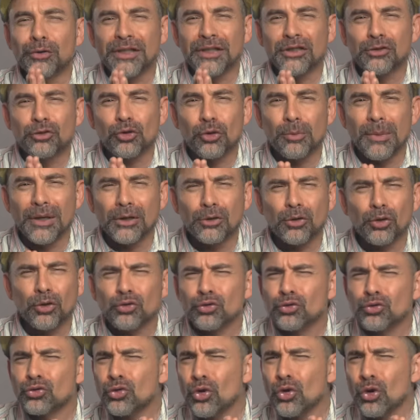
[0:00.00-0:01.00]
de instrumentos
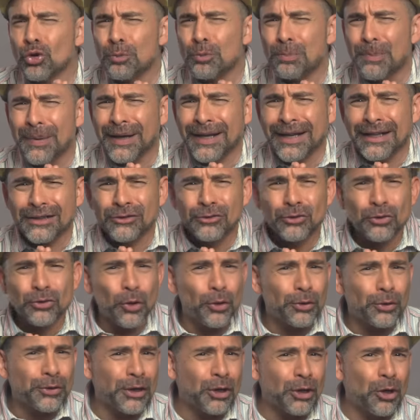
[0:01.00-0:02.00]
súper
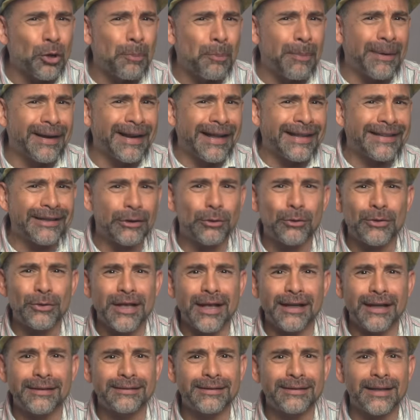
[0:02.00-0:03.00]
exóticos para esa
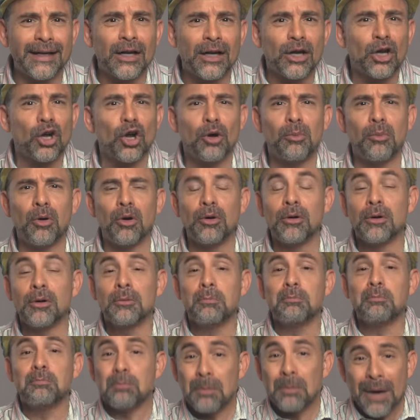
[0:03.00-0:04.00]
audiencia, como
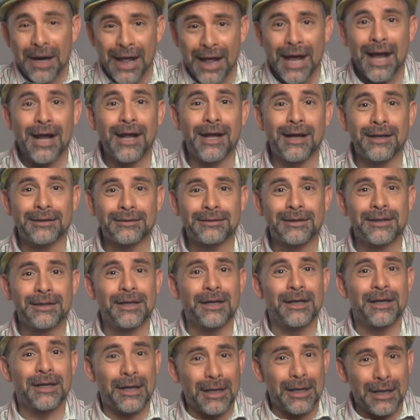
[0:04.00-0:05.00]
maracas,
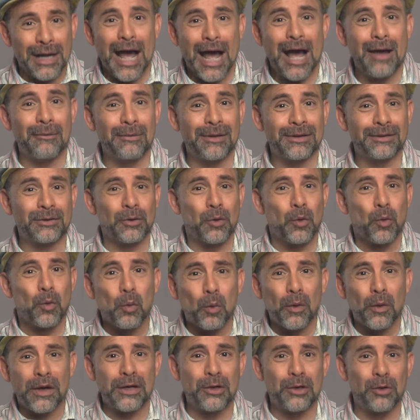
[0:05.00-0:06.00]
claves,
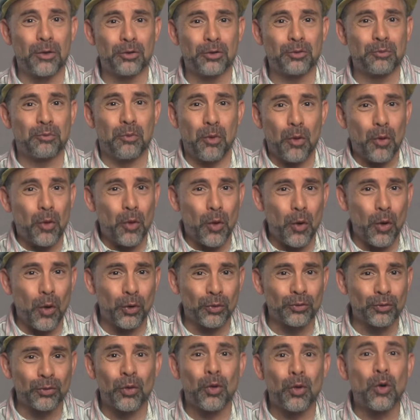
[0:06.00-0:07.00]
güiros,
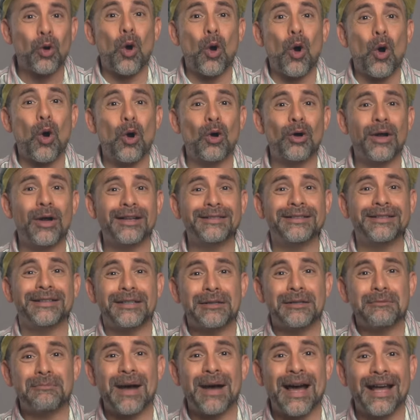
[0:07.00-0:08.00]
bongos, congas y
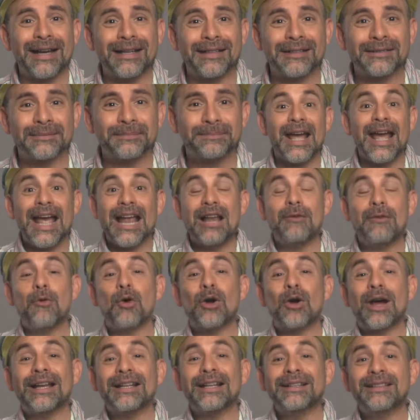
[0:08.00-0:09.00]
timbales. El
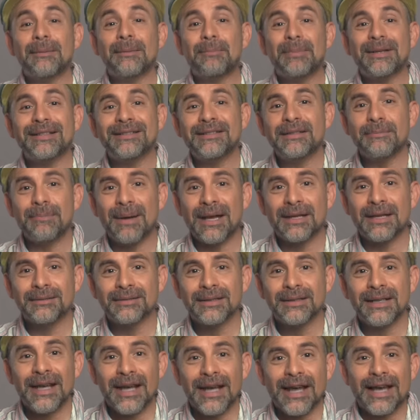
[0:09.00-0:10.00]
vocalista principal
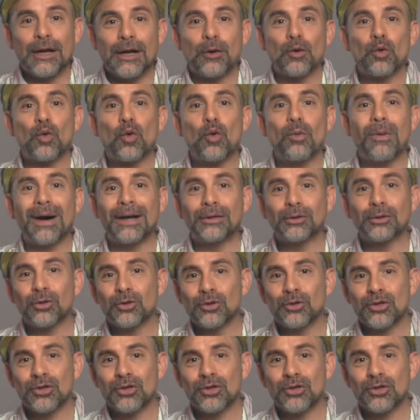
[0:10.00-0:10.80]
era un cubano